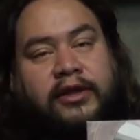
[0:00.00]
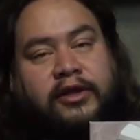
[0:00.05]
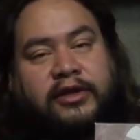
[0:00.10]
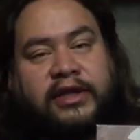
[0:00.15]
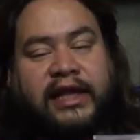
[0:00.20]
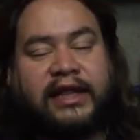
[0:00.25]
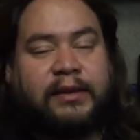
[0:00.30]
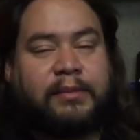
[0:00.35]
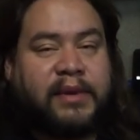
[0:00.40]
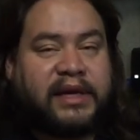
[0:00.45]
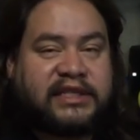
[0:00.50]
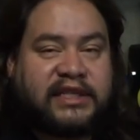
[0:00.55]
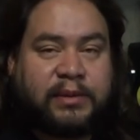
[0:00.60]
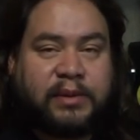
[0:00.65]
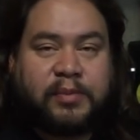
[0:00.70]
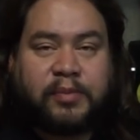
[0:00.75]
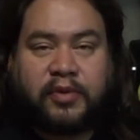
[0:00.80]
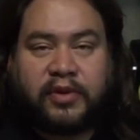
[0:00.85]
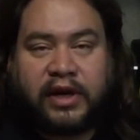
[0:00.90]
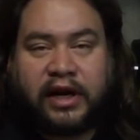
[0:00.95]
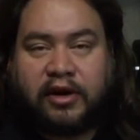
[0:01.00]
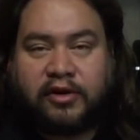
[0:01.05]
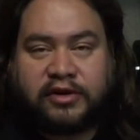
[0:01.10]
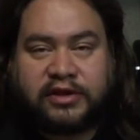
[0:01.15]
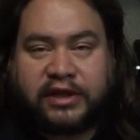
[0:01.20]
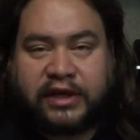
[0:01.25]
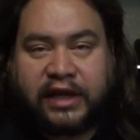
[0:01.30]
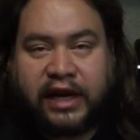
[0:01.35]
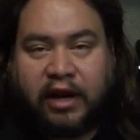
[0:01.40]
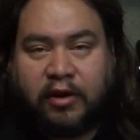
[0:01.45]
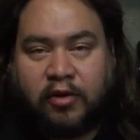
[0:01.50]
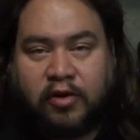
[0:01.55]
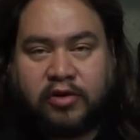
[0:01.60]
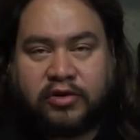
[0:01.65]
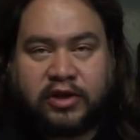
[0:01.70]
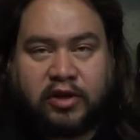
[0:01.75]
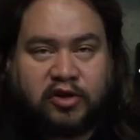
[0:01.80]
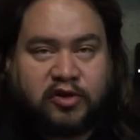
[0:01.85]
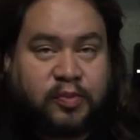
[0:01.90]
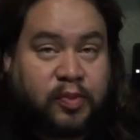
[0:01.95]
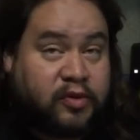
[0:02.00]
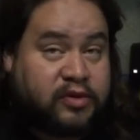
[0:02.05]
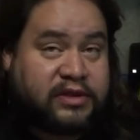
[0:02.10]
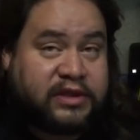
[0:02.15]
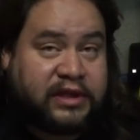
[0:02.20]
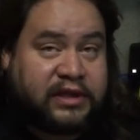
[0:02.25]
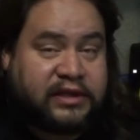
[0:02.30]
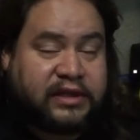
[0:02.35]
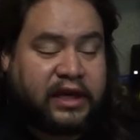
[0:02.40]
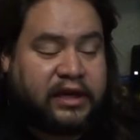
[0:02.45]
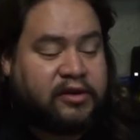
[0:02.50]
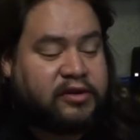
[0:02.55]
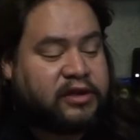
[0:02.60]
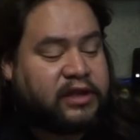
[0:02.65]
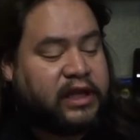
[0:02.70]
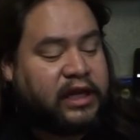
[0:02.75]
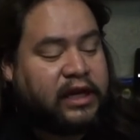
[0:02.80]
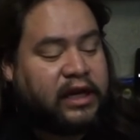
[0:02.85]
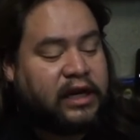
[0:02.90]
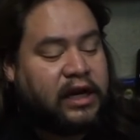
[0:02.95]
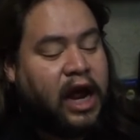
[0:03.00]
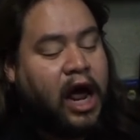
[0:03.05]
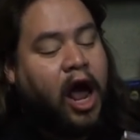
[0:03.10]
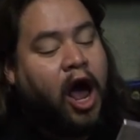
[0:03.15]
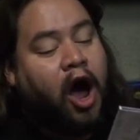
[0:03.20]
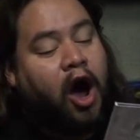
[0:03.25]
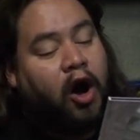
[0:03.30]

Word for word: donde además también podrán conseguir algunos de los pósters que ellos tienen.